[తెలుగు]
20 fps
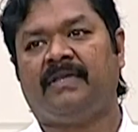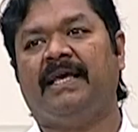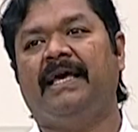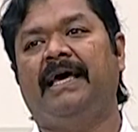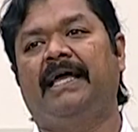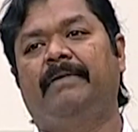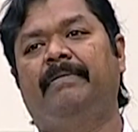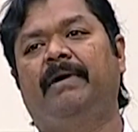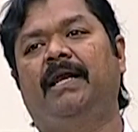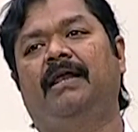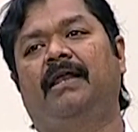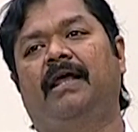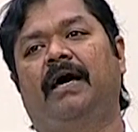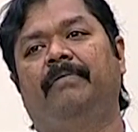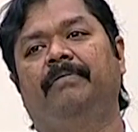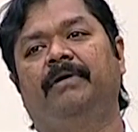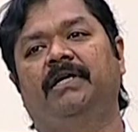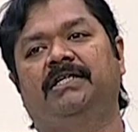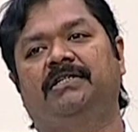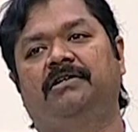యనమల
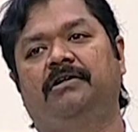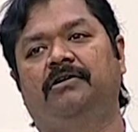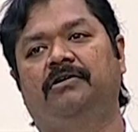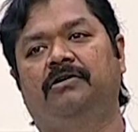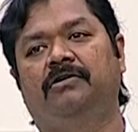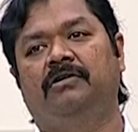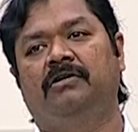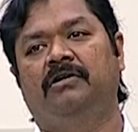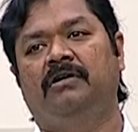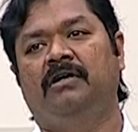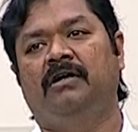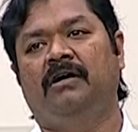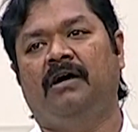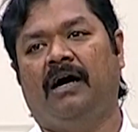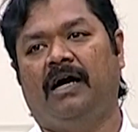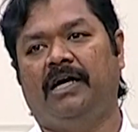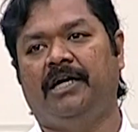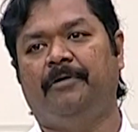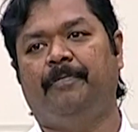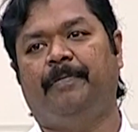రామకృష్ణుడు
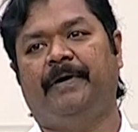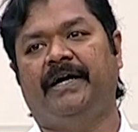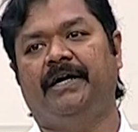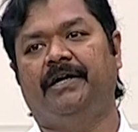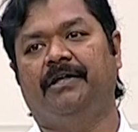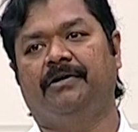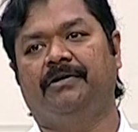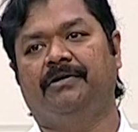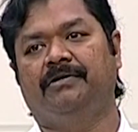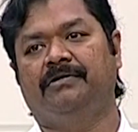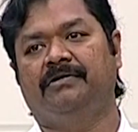అడ్డుపడడం